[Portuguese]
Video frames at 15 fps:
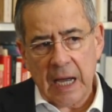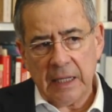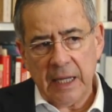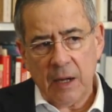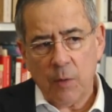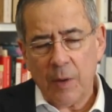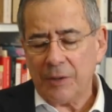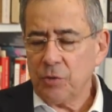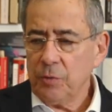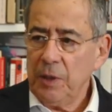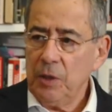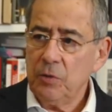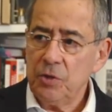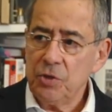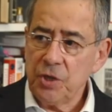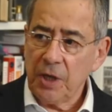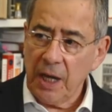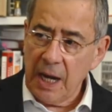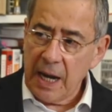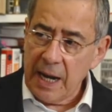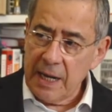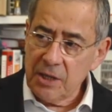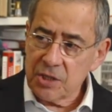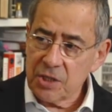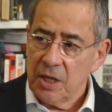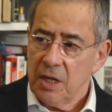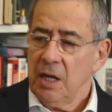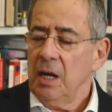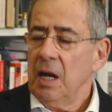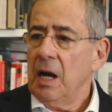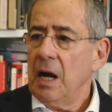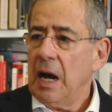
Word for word: até 4 milhões de reais Sim.